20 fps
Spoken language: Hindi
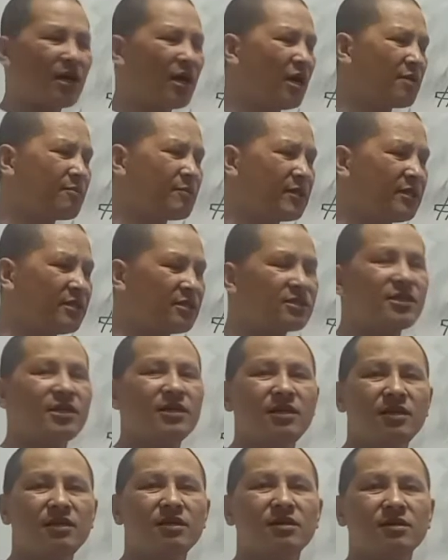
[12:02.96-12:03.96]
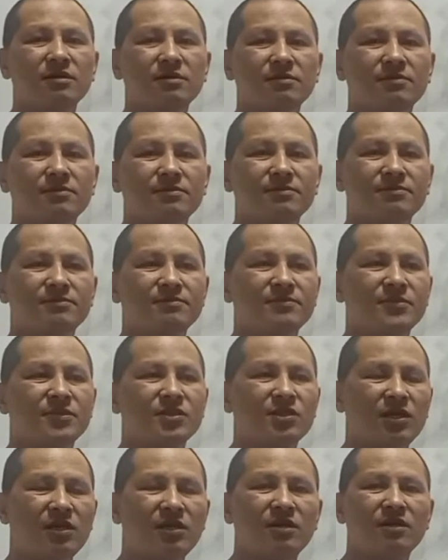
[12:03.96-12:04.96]
काठ में सही नहीं है
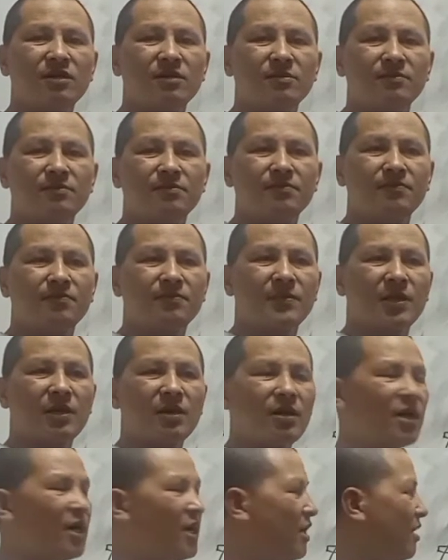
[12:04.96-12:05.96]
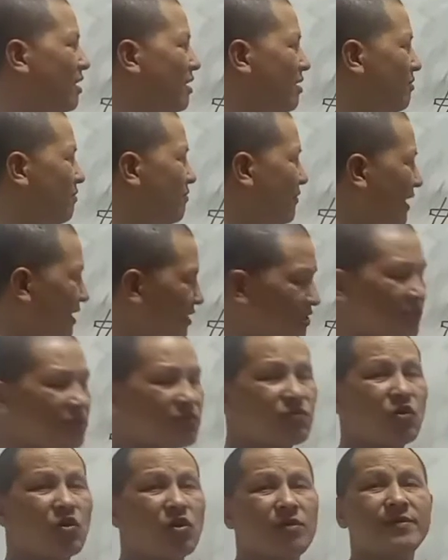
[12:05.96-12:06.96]
सही नहीं है
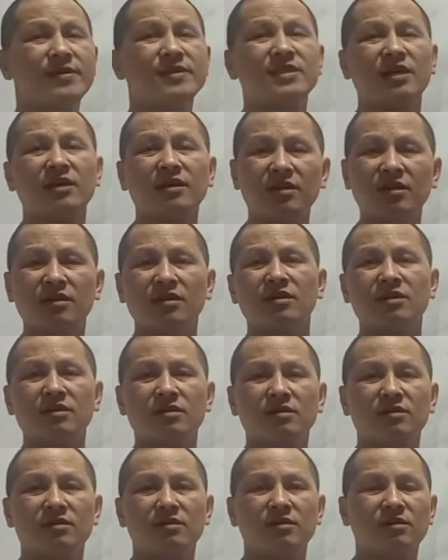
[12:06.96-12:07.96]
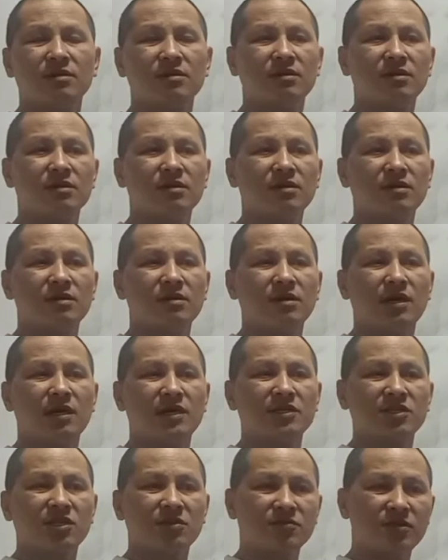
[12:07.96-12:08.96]
प्लास्टिक बोर्ड भी सही नहीं है
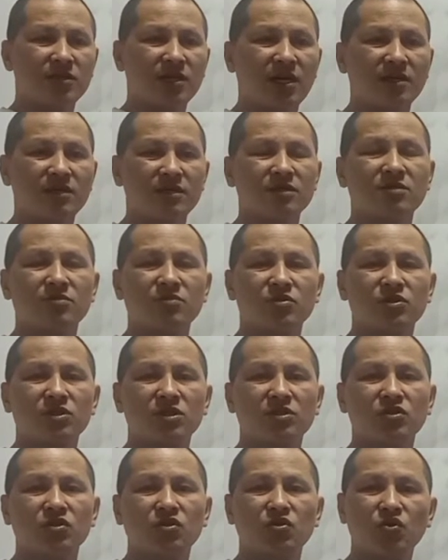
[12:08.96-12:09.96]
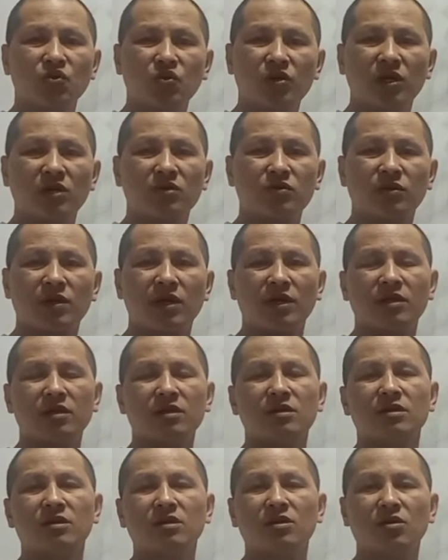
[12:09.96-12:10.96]
हिसाब से देखा जाए तो उसका जो टुकड़ा टुकड़ा है
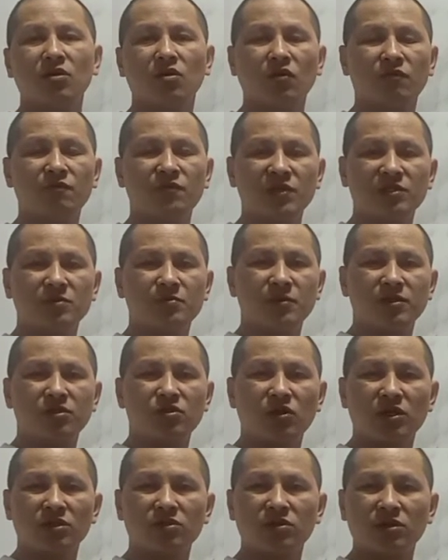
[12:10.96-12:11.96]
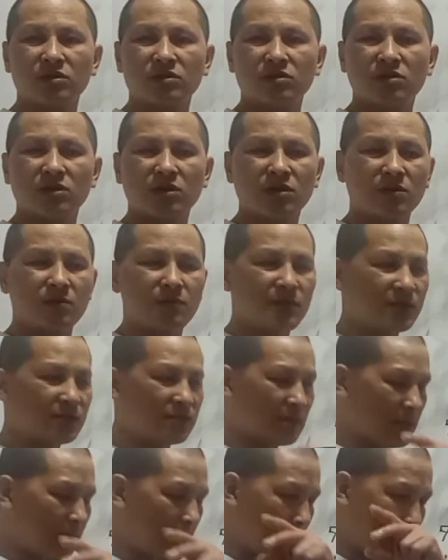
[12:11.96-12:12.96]
ना वो पीस पीस छोटा छोटा जो
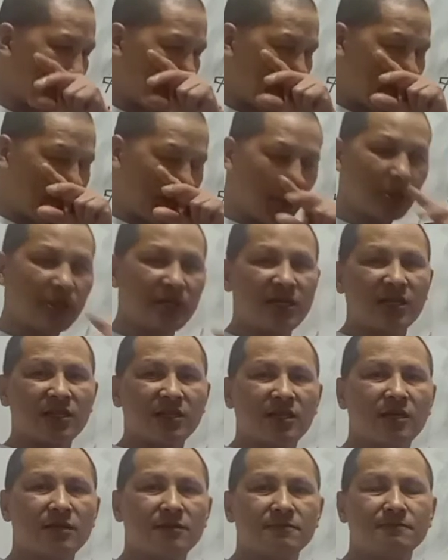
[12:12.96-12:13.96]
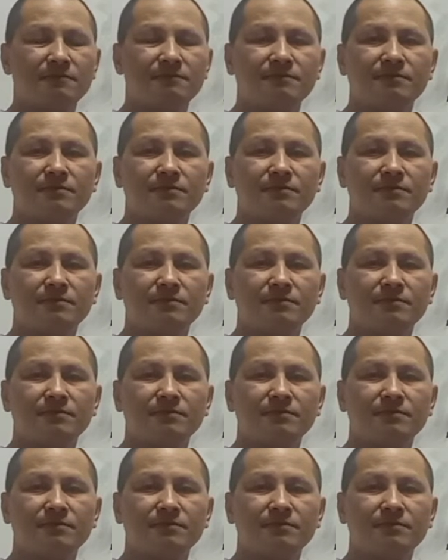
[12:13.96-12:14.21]
पीस है वो निकलता है